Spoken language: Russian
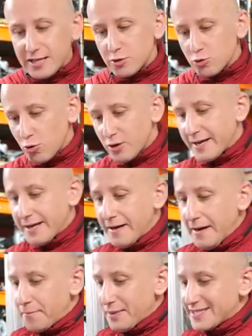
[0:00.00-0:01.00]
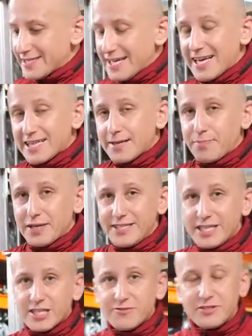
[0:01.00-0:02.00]
которой постоянно
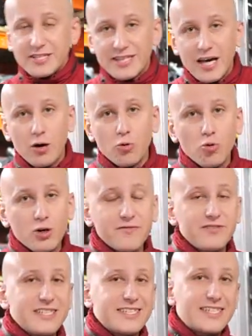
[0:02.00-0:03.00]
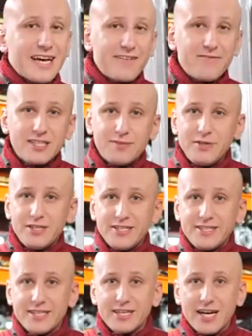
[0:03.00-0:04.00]
поддерживается на уровне
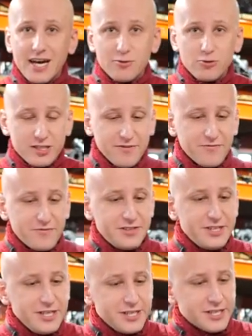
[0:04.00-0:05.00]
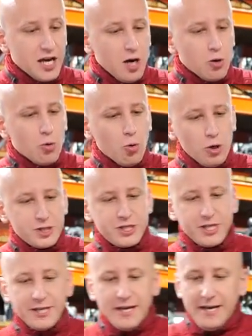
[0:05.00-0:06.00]
180 градусов. Нить
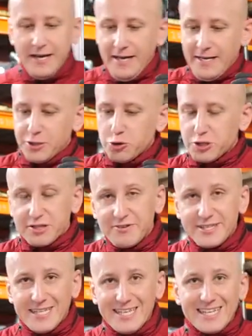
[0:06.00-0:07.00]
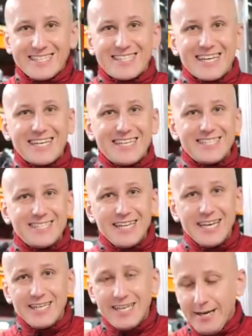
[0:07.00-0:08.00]
очень чувствительна к
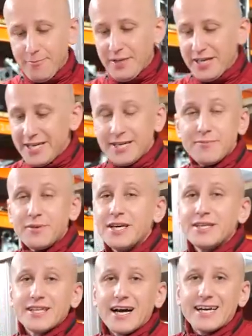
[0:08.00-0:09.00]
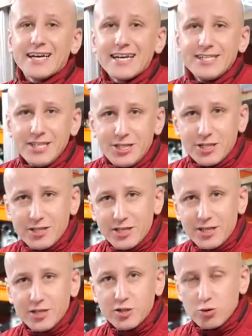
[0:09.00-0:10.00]
загрязнениям и имеет ограниченный